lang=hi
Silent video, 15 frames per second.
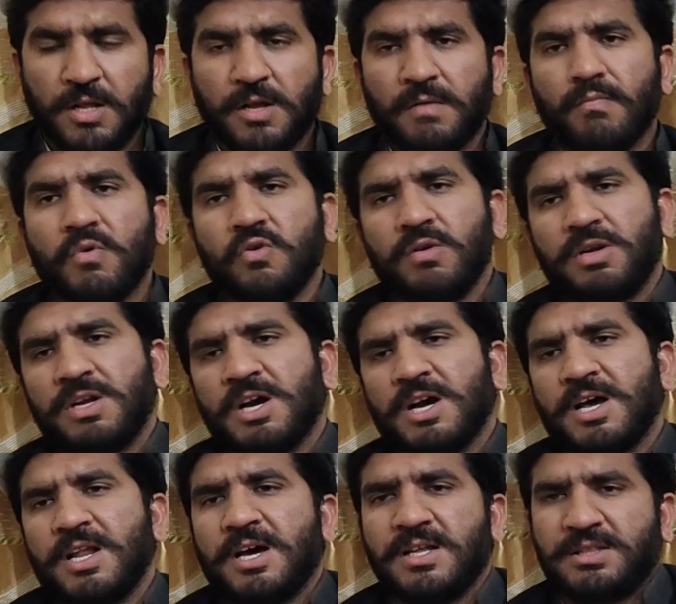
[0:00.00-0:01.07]
मुल्क का
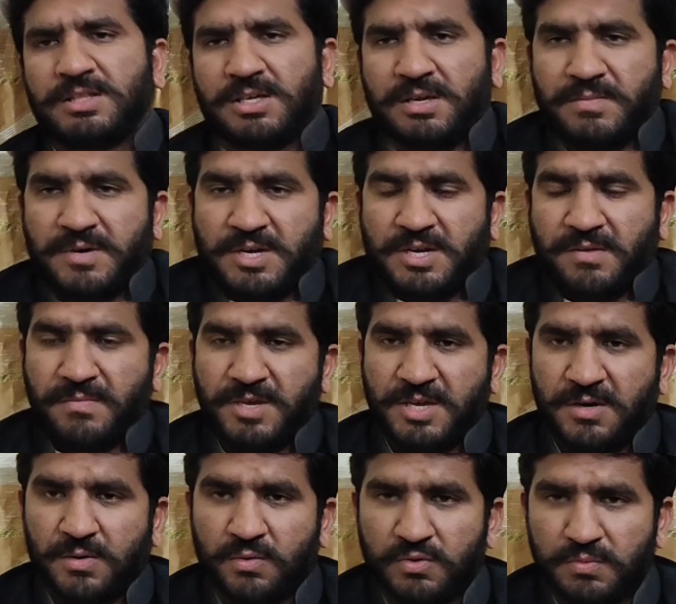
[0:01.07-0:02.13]
आलात के बारे में है
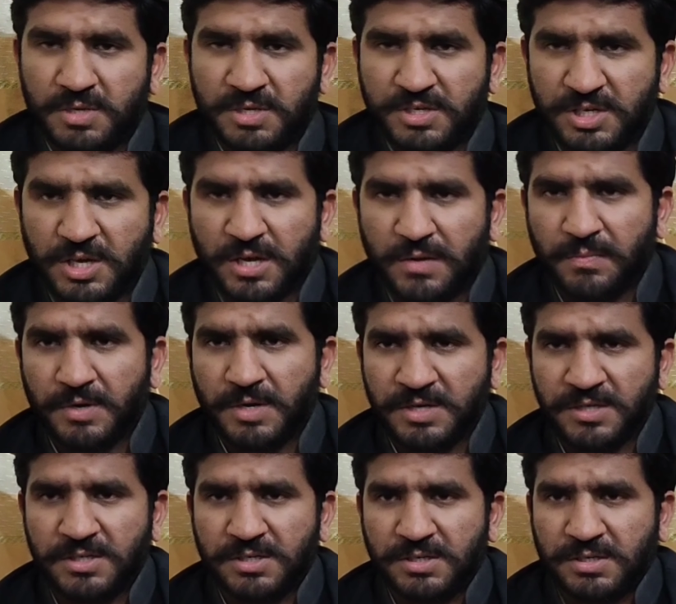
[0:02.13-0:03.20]
उसमें चार
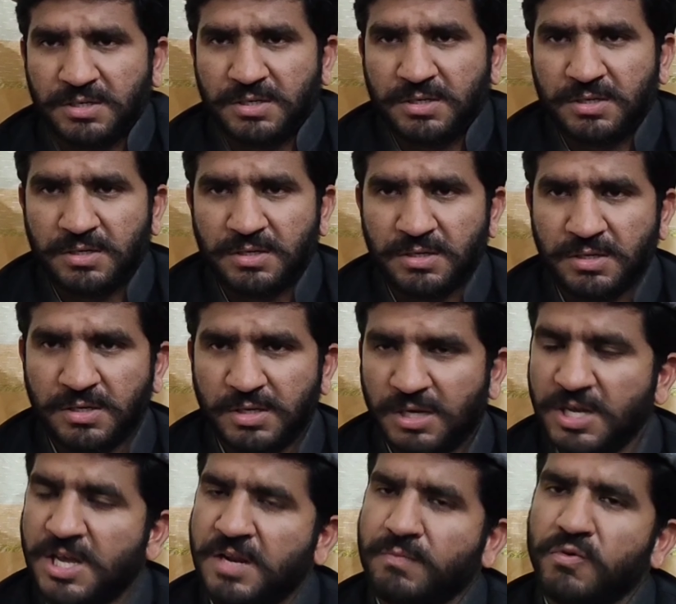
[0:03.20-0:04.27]
पांच
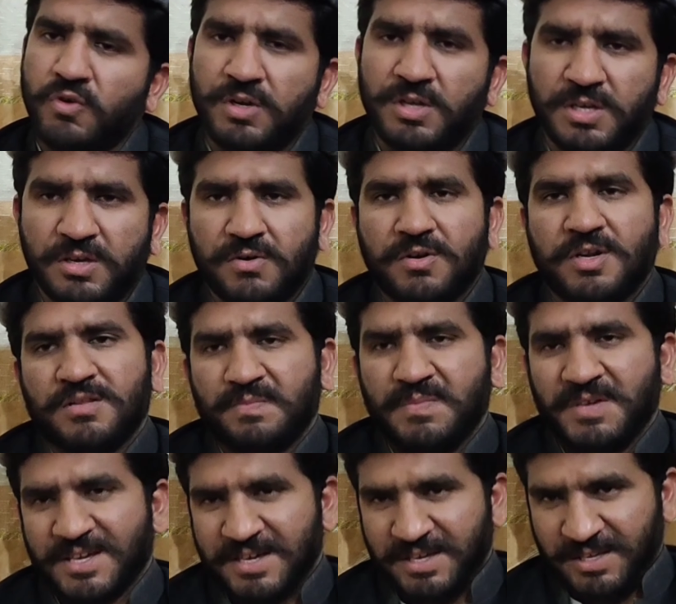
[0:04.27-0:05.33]
गैर मुल्की औरत भी
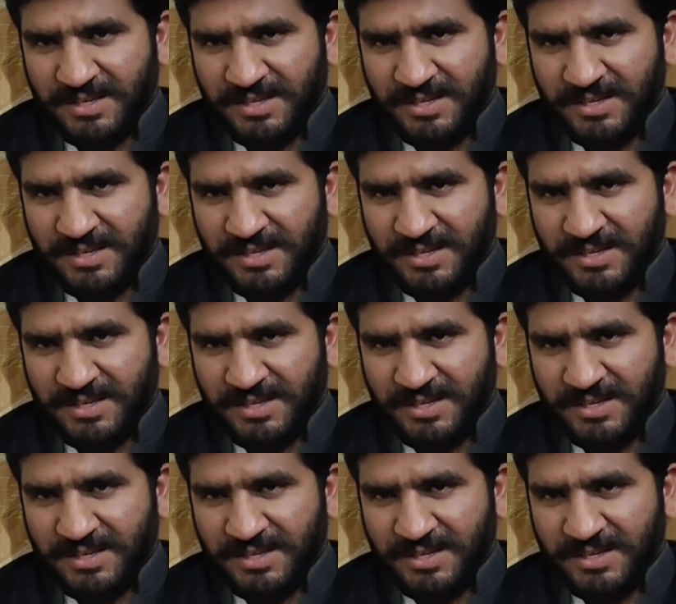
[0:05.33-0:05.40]
है